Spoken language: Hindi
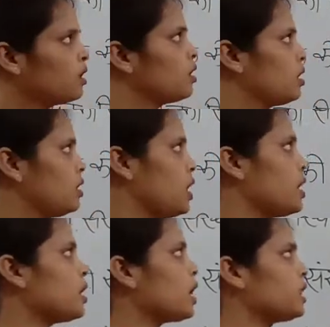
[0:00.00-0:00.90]
कितने
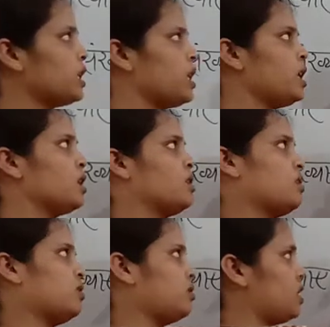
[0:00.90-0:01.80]
अंक आते हैं
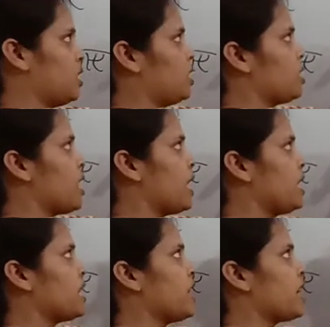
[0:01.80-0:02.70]
तीन यानी
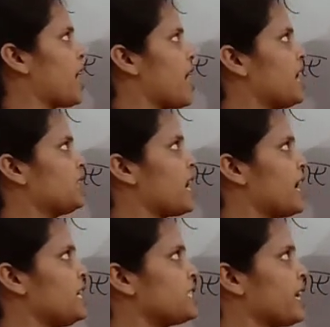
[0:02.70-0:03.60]
कि इकाई
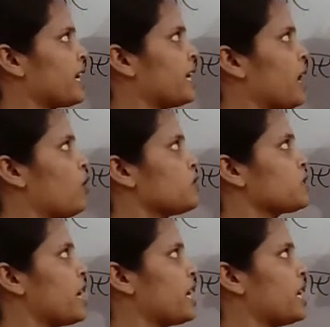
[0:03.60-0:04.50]
ढाई सैकड़ा और
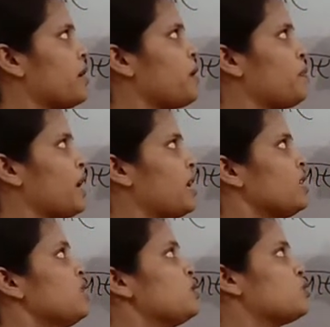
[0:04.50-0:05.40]
सैकड़े
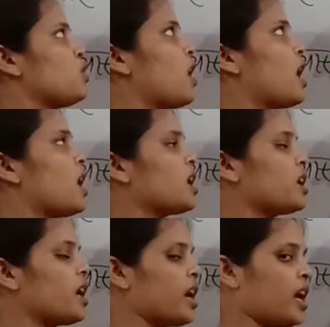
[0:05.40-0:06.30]
में जो
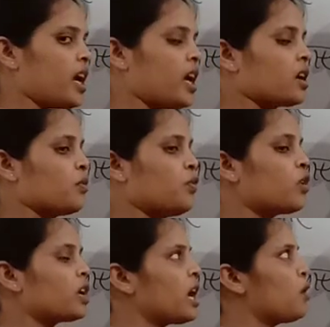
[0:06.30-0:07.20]
अंक है एक
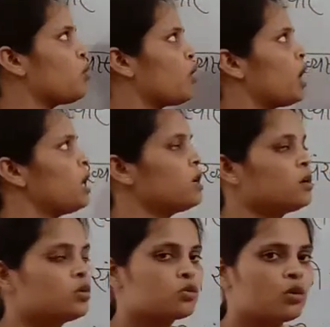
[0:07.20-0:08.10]
वो क्या हुआ
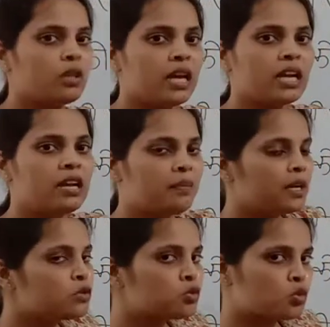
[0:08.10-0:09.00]
इसको देखने
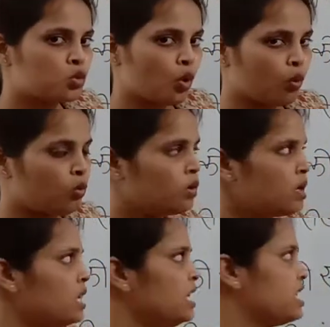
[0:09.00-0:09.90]
पर सौ
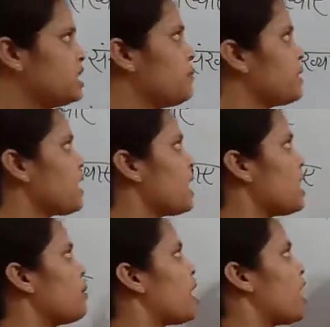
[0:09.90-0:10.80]
इसी प्रकार
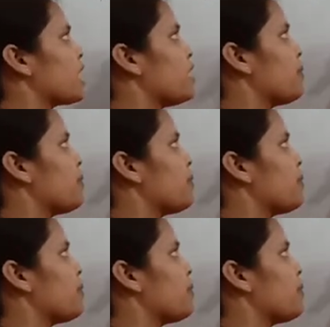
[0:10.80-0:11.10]
हम आगे